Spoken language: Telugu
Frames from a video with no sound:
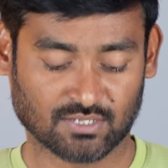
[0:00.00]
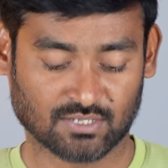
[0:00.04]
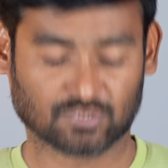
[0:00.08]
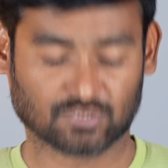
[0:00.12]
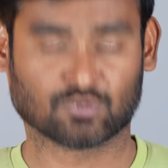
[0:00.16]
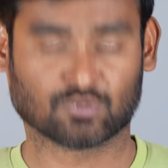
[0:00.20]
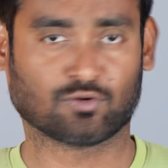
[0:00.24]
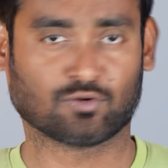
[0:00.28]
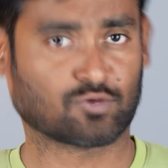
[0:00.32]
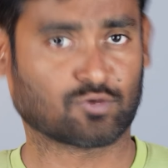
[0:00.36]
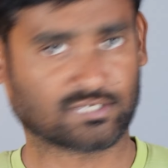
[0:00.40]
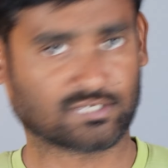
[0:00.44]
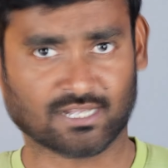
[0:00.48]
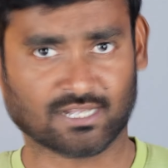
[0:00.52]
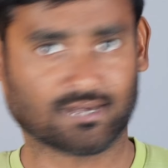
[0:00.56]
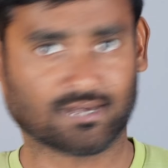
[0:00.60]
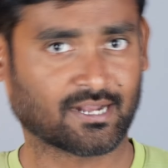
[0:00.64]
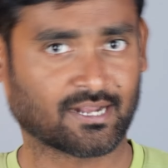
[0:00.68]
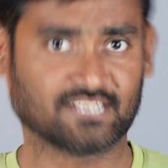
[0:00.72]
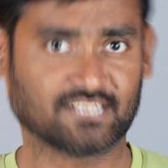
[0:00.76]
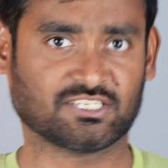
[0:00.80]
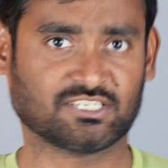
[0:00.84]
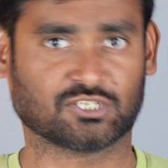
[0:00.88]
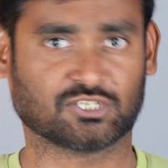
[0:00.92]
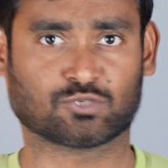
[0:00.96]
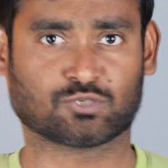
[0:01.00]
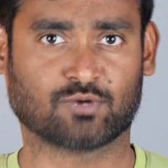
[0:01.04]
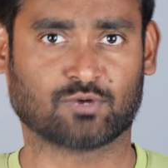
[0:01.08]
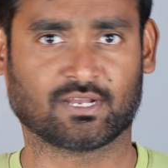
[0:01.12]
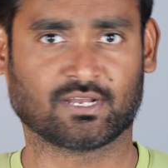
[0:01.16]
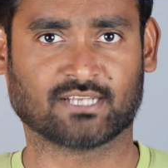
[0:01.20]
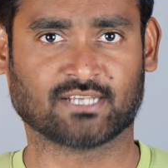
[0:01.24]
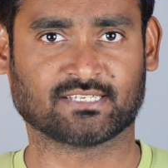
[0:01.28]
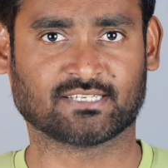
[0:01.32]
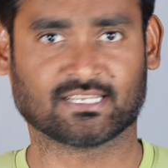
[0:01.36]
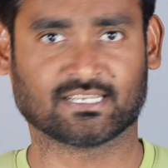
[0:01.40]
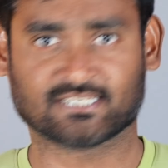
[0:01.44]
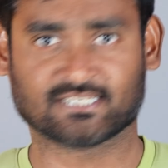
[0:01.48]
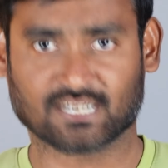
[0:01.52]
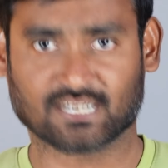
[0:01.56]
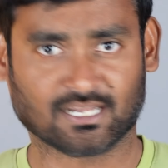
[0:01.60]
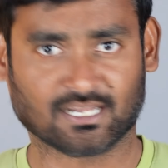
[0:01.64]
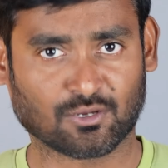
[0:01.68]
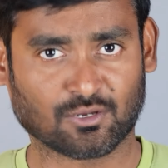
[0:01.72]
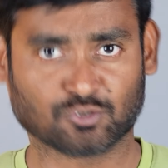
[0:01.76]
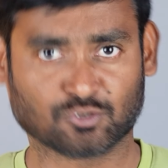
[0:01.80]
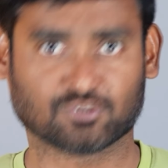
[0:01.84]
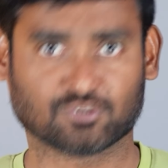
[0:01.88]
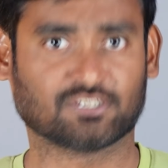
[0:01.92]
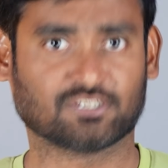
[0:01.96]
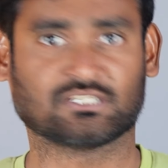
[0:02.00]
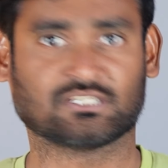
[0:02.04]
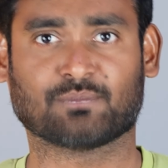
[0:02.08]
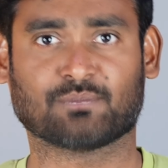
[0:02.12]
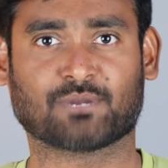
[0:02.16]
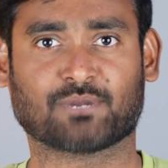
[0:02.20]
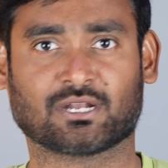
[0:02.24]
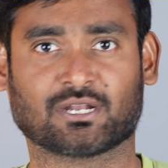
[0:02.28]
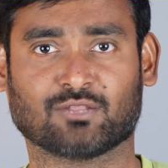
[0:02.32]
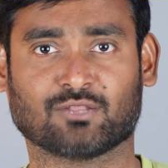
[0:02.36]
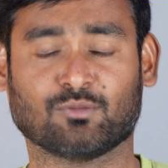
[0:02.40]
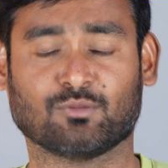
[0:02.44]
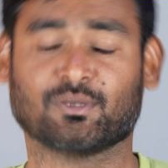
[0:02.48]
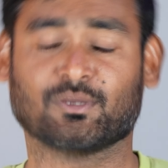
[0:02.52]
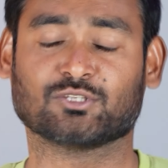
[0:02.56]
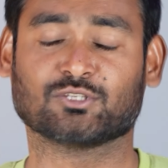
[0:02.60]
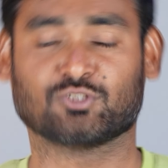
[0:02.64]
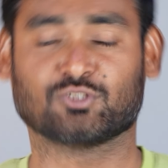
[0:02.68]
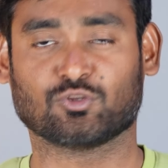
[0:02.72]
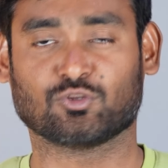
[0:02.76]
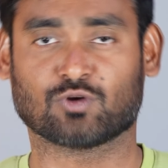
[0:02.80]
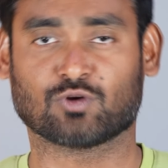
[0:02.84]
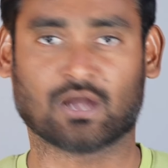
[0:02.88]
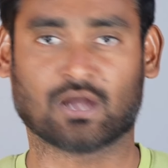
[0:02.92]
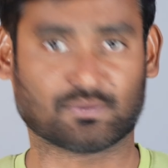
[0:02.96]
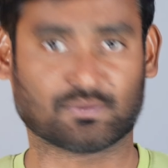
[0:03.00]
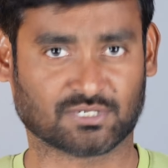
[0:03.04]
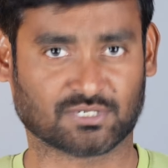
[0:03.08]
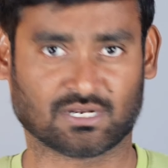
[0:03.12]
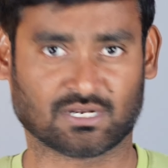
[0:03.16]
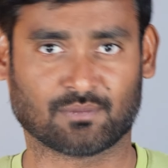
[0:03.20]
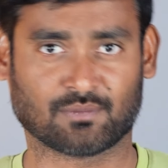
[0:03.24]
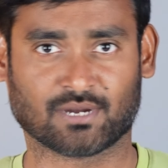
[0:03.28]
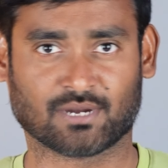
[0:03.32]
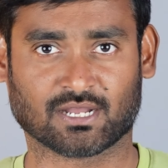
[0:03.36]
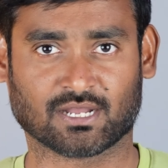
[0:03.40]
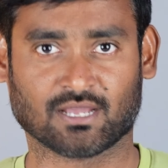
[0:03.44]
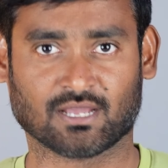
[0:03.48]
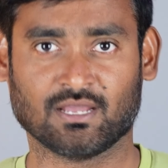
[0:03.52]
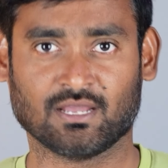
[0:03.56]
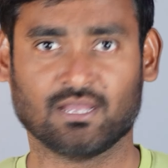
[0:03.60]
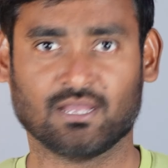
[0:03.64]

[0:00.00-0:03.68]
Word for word: సో ఒకసారి ట్రై చేసుకోండి కదా ఎగ్జాక్ట్గా వస్తుందని చెప్పట్లేదు బట్ ఇది ఒక ఆప్షన్ అనమాట